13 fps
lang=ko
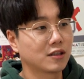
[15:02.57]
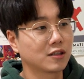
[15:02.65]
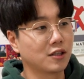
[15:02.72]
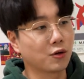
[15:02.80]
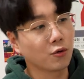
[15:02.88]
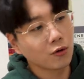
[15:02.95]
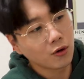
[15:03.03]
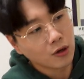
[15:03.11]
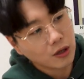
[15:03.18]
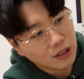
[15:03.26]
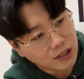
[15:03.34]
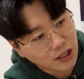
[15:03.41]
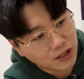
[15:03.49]
그리고
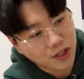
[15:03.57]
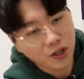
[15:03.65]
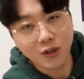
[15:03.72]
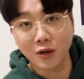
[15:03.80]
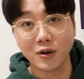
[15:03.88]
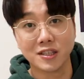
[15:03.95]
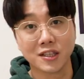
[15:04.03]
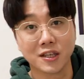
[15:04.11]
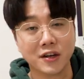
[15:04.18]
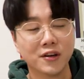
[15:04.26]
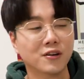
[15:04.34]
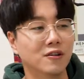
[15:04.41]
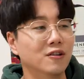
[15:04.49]
이게 튀어나와
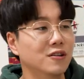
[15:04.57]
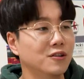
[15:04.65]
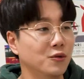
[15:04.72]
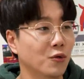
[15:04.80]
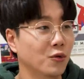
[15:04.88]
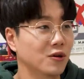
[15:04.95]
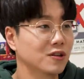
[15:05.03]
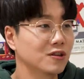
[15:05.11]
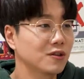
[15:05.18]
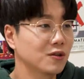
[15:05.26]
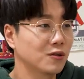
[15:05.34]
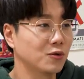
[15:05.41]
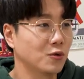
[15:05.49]
있잖아요
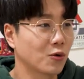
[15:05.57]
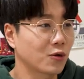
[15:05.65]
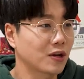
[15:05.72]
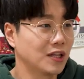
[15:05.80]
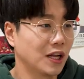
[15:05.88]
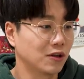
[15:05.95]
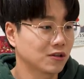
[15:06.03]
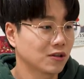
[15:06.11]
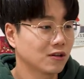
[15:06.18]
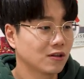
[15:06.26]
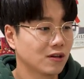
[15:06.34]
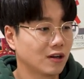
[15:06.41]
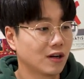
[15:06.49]
요거는 이렇게
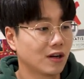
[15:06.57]
내려서